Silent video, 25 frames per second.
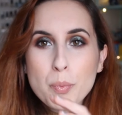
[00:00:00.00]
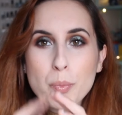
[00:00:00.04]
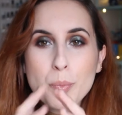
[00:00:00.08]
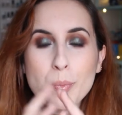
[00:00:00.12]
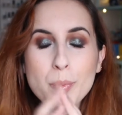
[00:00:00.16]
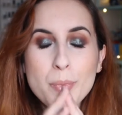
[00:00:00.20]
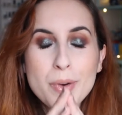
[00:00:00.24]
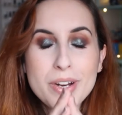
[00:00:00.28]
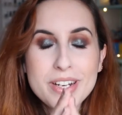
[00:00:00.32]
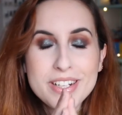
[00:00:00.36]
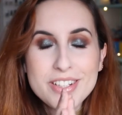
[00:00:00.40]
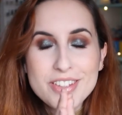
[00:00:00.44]

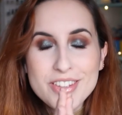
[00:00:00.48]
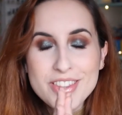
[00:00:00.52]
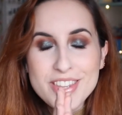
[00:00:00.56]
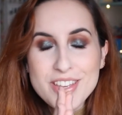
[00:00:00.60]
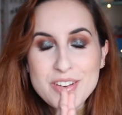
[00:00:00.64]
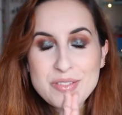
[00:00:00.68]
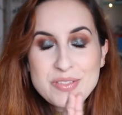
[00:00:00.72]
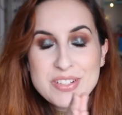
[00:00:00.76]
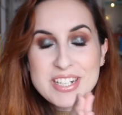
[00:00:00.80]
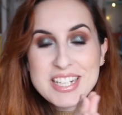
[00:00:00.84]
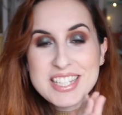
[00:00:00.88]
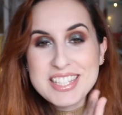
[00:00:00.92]
Buenos
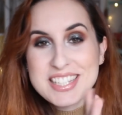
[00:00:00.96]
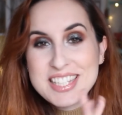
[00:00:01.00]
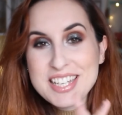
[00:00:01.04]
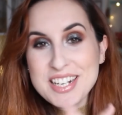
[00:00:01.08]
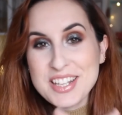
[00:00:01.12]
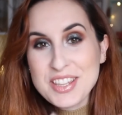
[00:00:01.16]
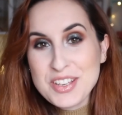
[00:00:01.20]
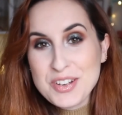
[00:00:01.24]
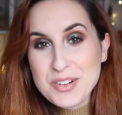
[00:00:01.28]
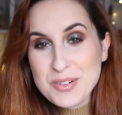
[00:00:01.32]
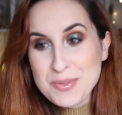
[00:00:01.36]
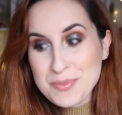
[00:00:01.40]
días, buenas
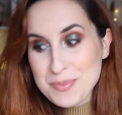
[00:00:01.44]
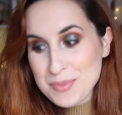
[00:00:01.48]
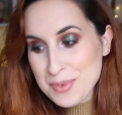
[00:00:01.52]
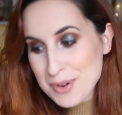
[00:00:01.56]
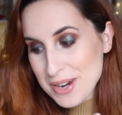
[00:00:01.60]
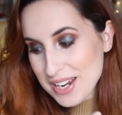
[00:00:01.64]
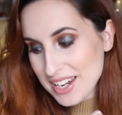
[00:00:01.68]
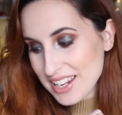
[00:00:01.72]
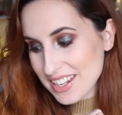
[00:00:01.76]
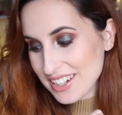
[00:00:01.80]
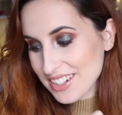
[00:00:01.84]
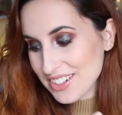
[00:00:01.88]
tardes o
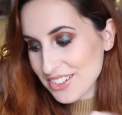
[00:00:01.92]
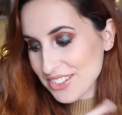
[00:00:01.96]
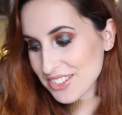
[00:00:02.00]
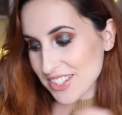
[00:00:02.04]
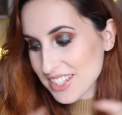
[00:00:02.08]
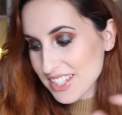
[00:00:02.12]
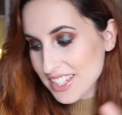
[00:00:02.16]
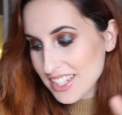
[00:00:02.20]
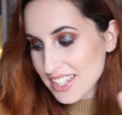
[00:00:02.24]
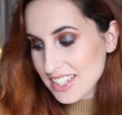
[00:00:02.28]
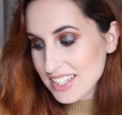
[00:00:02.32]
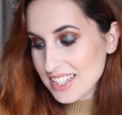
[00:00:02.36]
buenas
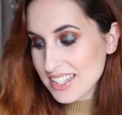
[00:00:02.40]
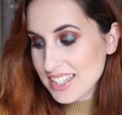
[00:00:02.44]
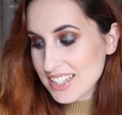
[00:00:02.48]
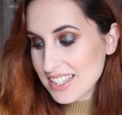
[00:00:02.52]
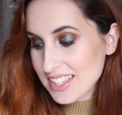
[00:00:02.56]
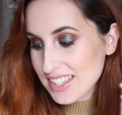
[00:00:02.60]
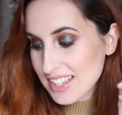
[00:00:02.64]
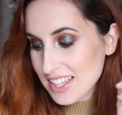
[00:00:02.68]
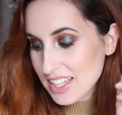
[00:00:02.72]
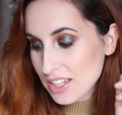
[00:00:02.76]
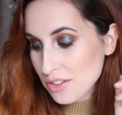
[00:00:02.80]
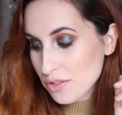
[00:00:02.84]
noches.
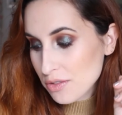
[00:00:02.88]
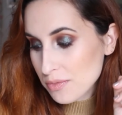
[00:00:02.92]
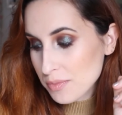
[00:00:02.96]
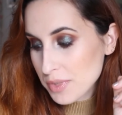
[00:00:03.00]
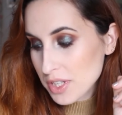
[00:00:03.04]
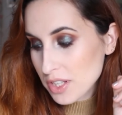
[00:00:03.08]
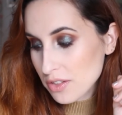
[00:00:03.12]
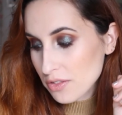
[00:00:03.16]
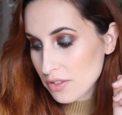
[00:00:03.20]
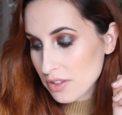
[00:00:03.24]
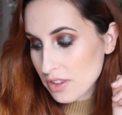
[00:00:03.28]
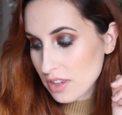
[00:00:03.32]
¿Tengo el
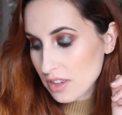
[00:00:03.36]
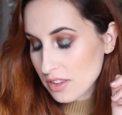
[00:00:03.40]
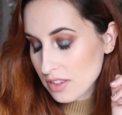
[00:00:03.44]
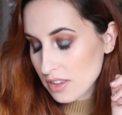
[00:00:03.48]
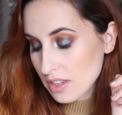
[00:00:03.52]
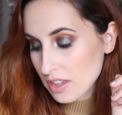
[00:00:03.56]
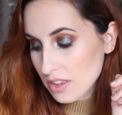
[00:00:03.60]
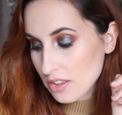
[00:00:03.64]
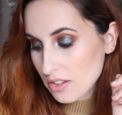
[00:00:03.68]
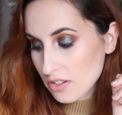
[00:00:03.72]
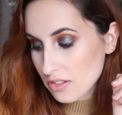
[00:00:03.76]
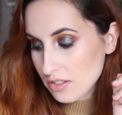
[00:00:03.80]
micro
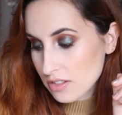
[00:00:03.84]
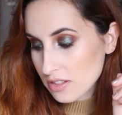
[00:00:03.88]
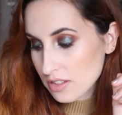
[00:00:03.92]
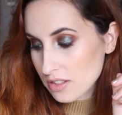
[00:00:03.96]
encendido?